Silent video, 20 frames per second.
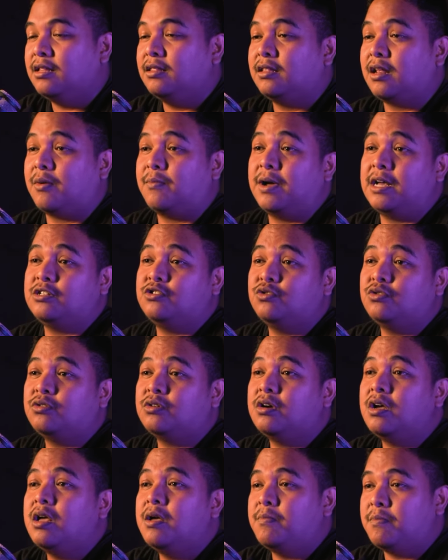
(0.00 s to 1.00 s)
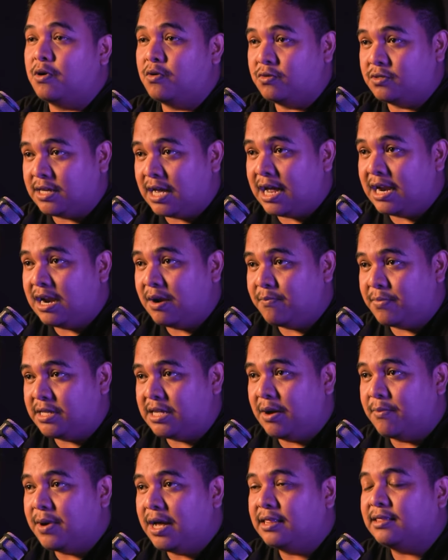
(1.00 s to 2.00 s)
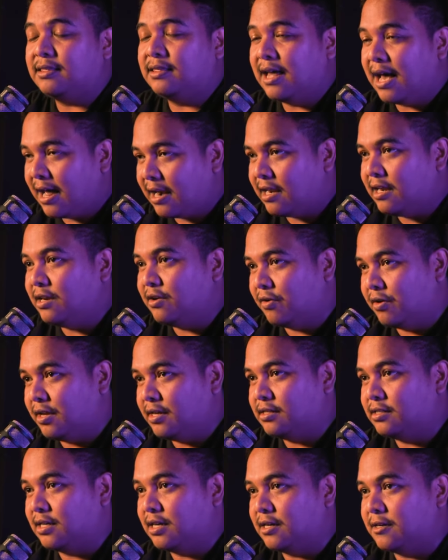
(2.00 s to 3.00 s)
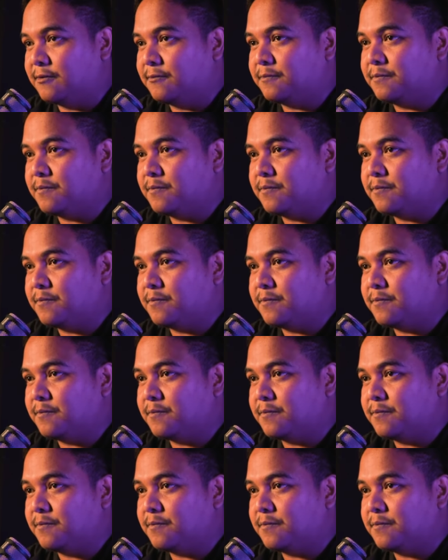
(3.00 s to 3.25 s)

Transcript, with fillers: termasuk pengusaha dan pejabat dari Indonesia.